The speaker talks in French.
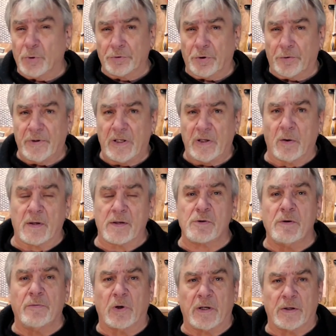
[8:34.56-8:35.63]
d'autres vidéos à
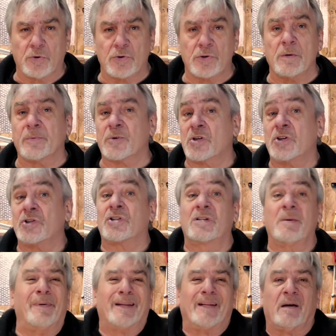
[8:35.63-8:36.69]
suivre là-dessus, parce que
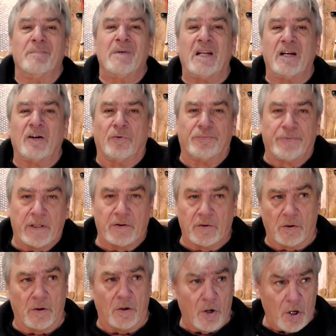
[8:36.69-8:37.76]
j'ai pas terminé en fait
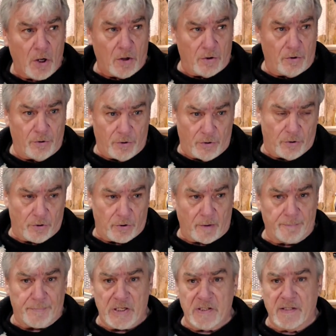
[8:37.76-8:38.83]
euh, le,
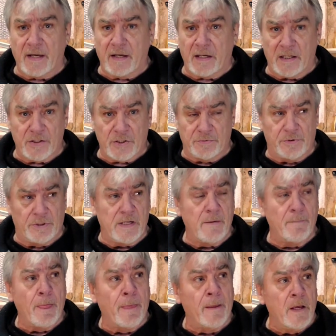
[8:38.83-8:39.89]
camping-car, là je vous
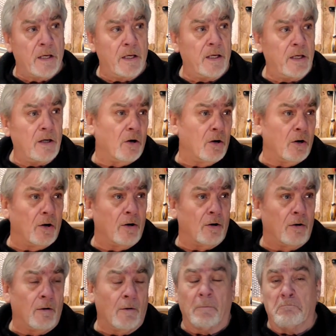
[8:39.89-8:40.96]
dis. Et
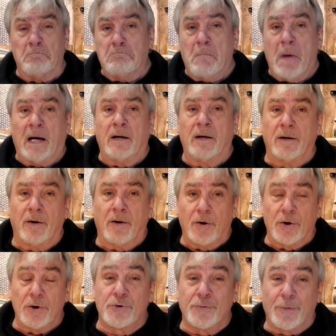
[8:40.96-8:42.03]
bah,
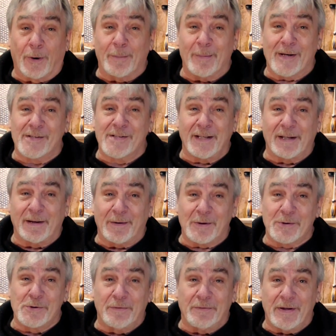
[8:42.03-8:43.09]
je vous remercie
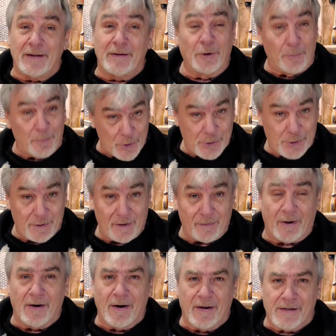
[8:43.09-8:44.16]
d'avoir suivi, de me
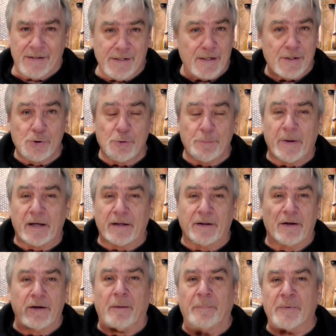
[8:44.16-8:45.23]
suivre. C'est super
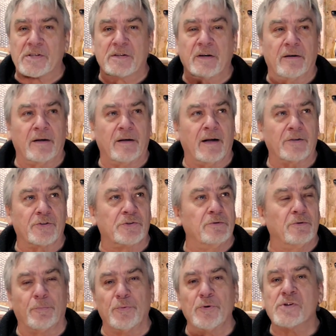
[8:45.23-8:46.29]
d'ailleurs, parce que là,
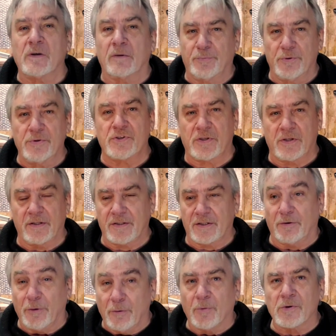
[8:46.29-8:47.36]
de plus en plus,
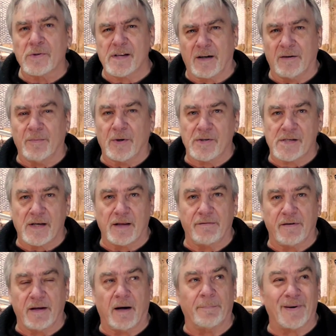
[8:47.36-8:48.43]
j'ai du monde, ça commence à
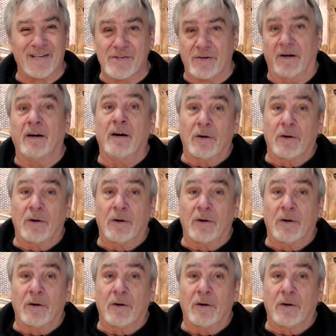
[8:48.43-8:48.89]
arriver à presque